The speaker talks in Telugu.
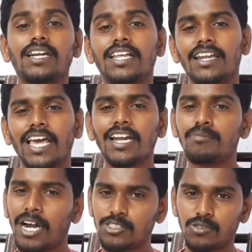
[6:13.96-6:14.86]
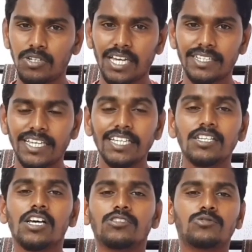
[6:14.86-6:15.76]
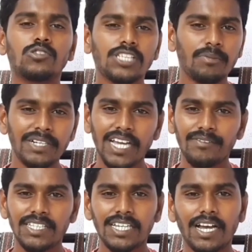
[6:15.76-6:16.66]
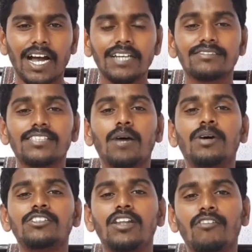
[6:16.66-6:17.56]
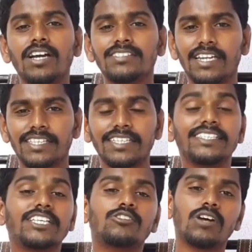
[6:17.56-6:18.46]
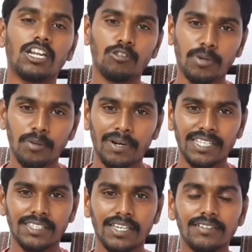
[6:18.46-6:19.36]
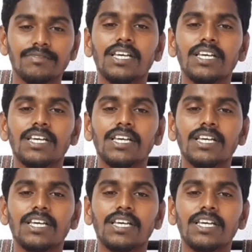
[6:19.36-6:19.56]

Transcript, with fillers: తన నిర్ణయాలను మార్చుకోవడానికి సోషల్ మీడియా వేదికగా సామాన్యుల వాయిస్ అనేది ఎంతోగానో ఉపయోగపడింది